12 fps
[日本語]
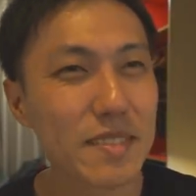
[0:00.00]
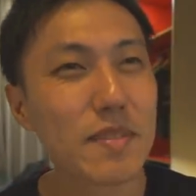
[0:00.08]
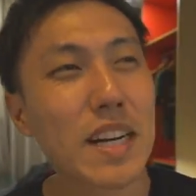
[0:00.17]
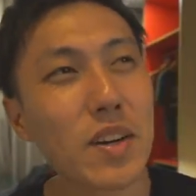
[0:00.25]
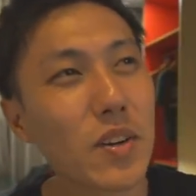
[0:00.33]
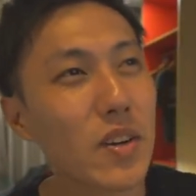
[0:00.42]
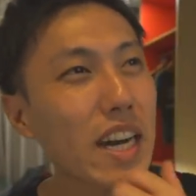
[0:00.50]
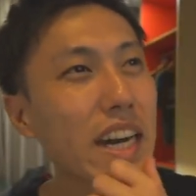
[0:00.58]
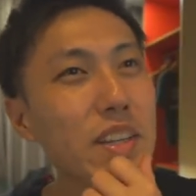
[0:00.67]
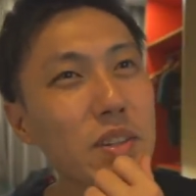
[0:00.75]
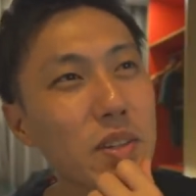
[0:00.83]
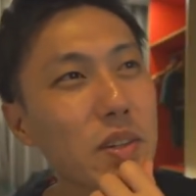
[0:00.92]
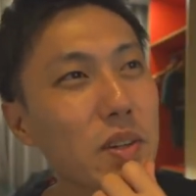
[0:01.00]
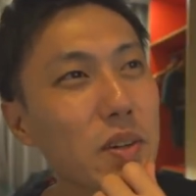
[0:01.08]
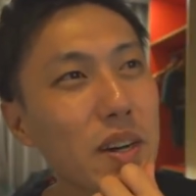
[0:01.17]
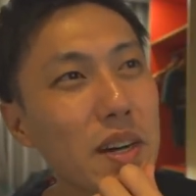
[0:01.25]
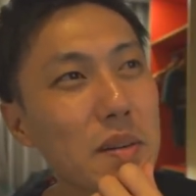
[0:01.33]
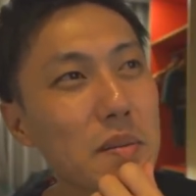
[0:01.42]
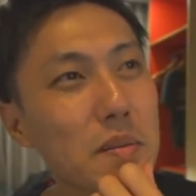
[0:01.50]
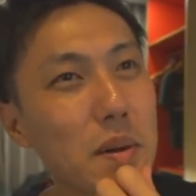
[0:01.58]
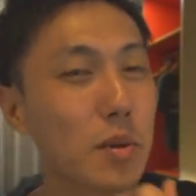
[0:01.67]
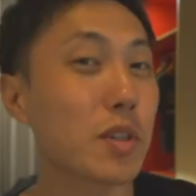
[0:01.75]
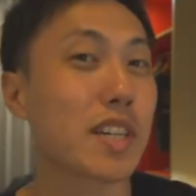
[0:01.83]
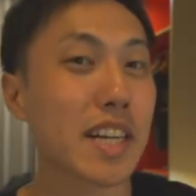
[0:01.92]
まあ、今回の旅行は、ま
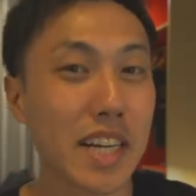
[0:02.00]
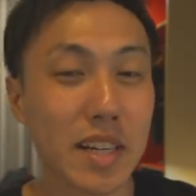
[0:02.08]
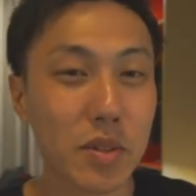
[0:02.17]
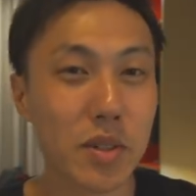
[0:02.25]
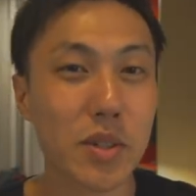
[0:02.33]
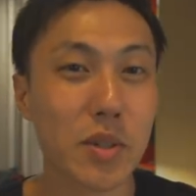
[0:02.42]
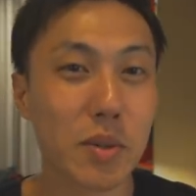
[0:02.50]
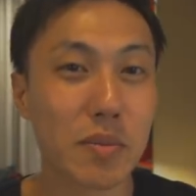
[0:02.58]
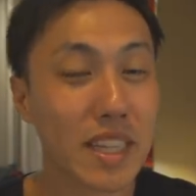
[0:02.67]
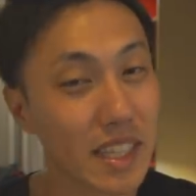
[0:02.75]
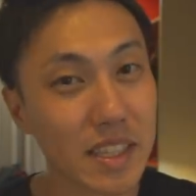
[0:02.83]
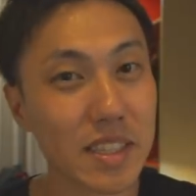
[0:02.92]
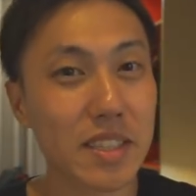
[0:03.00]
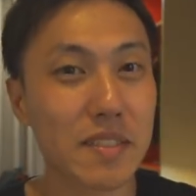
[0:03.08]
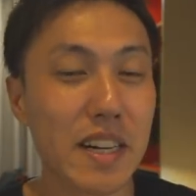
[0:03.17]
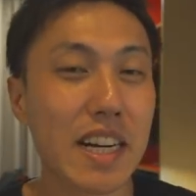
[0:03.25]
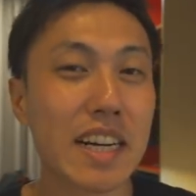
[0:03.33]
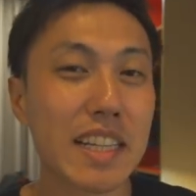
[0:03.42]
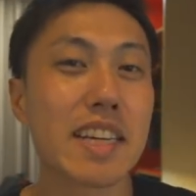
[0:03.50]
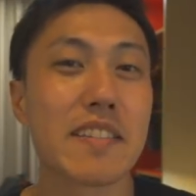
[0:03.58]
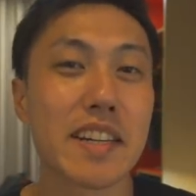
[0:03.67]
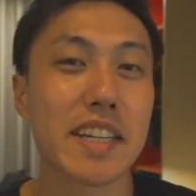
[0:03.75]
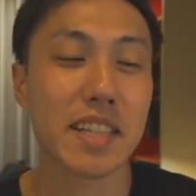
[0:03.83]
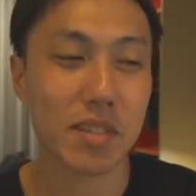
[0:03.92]
あ、僕が韓国語を全くわからない
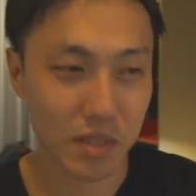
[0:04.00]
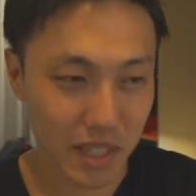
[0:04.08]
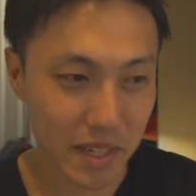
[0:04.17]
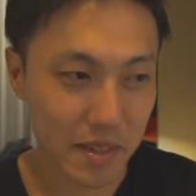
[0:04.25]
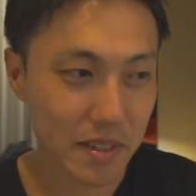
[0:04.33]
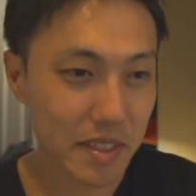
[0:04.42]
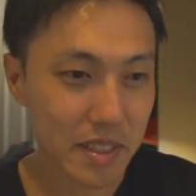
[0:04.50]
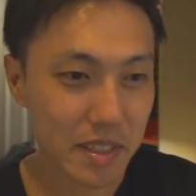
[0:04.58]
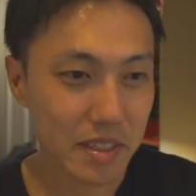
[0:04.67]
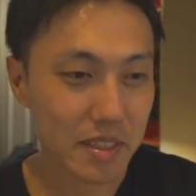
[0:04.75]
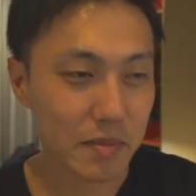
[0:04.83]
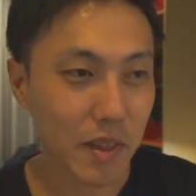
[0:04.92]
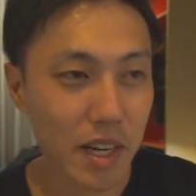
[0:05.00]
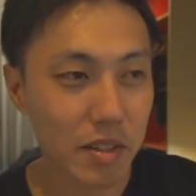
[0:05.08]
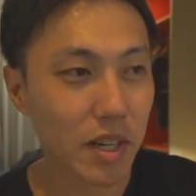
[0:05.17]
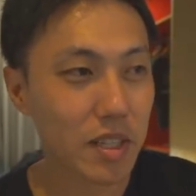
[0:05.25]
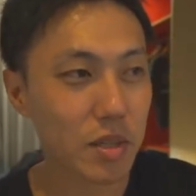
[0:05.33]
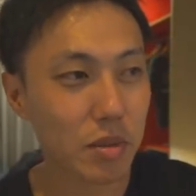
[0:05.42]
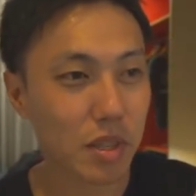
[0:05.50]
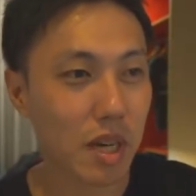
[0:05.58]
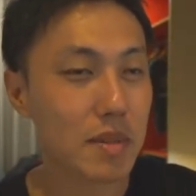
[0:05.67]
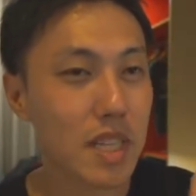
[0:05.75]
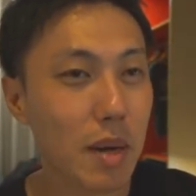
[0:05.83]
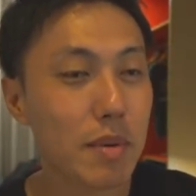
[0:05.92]
わけなので、もうアニョハセヨと
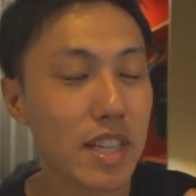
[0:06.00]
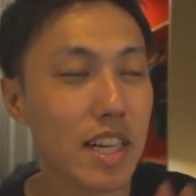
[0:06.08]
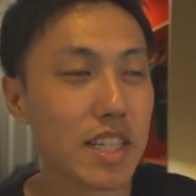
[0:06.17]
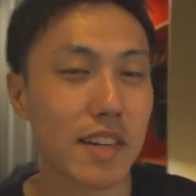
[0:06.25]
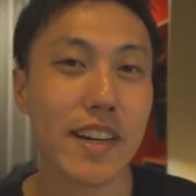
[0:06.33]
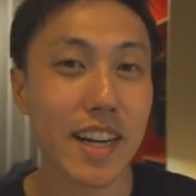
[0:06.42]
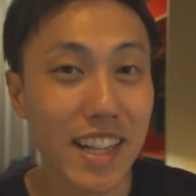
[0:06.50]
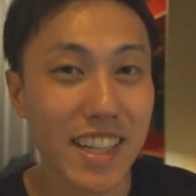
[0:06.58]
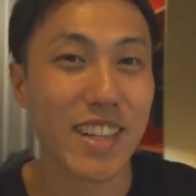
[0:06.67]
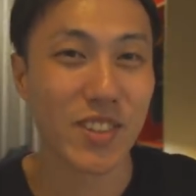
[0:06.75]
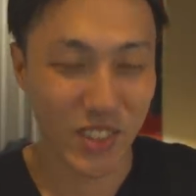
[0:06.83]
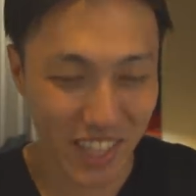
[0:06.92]
カムサハムニダしかわからないの